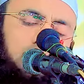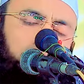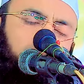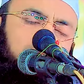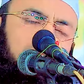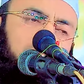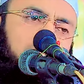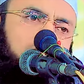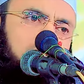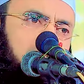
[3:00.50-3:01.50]
চাবুকটাই
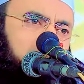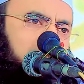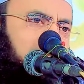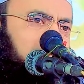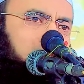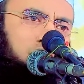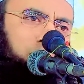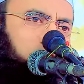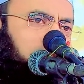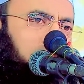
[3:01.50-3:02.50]
না সাহাবির হাতের
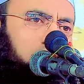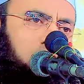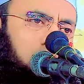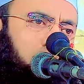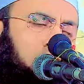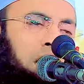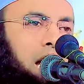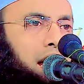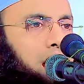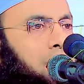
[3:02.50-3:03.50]
মধ্যে দাও
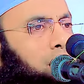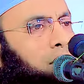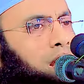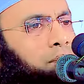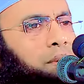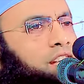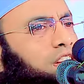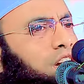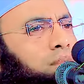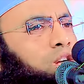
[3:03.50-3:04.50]
আর আমার
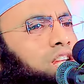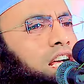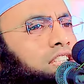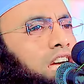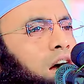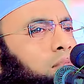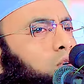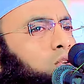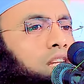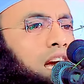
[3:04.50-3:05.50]
পিঠের মধ্যে
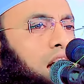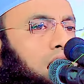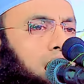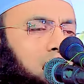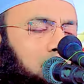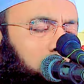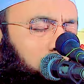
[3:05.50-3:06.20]
চাবুক দিয়া আঘাত